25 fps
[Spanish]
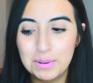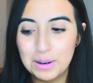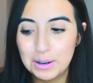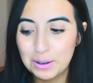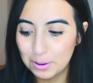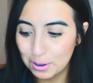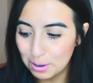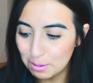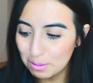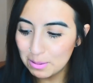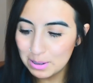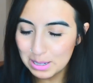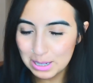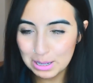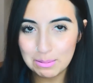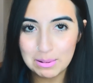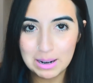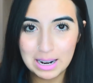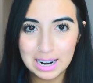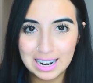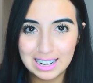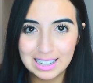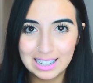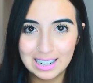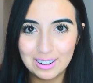Pero hoy vamos a
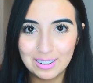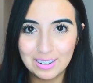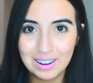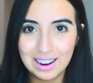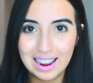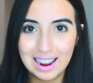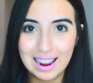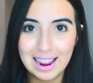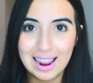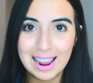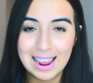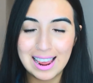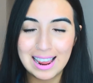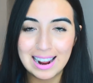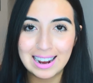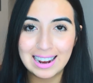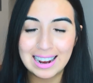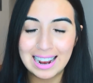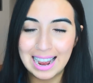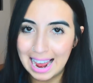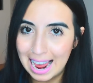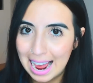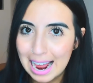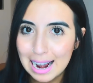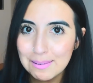hablar de lo que
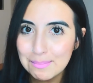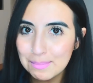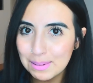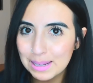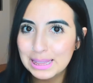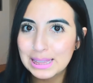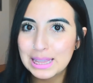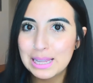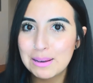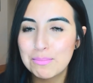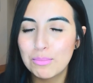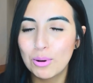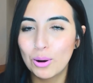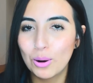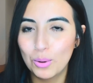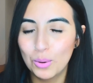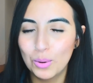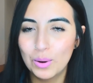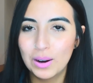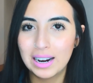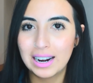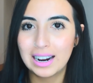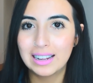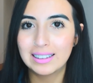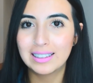realmente
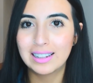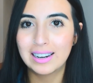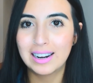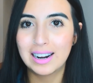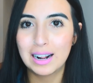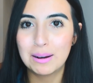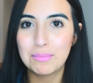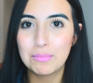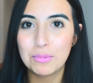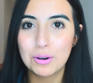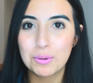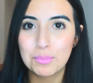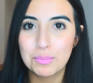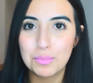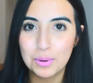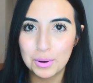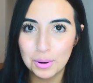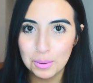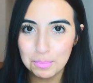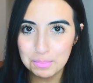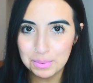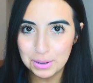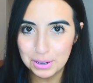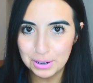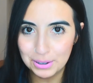involucra tener amor
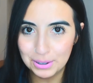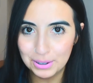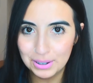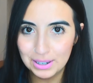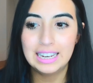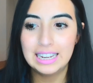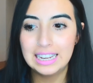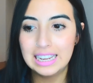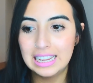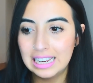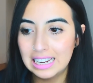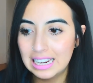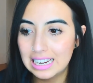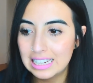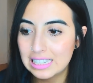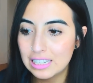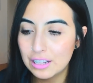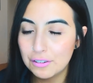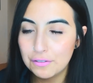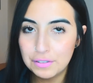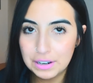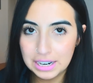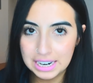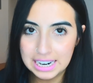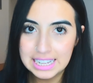propio y las
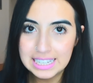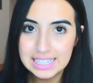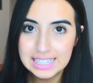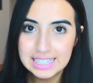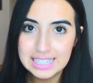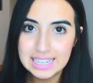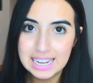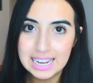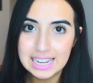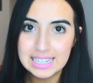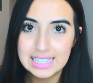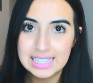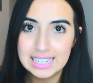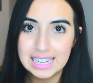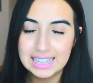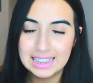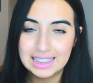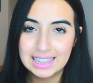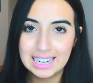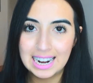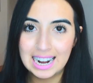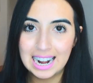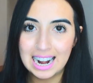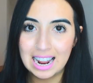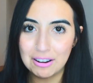diferencias
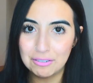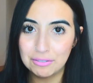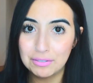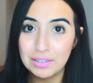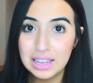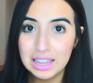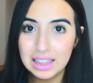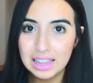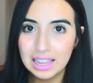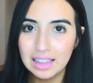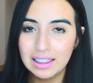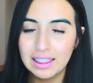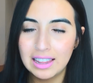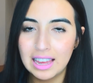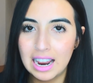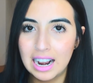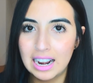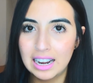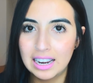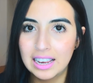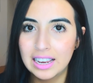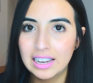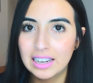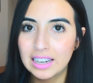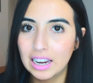entre la vida de
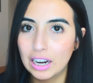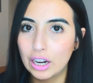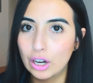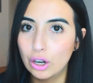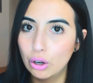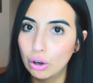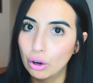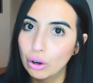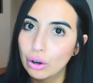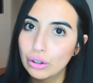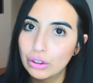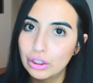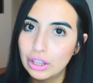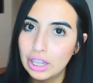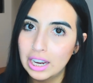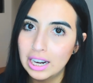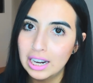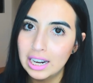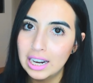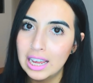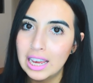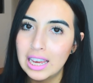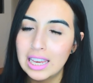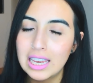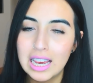alguien que no lo
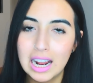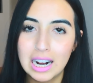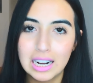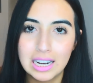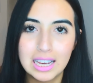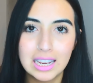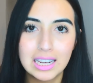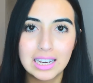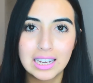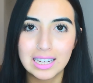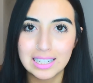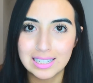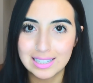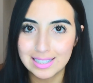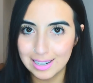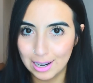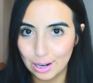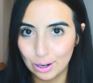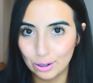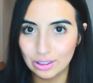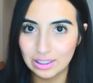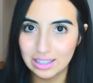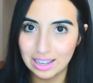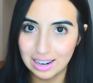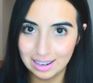tiene y alguien que sí
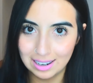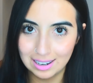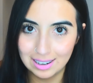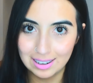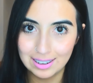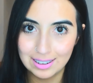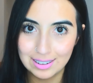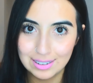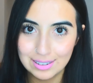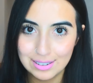lo tiene.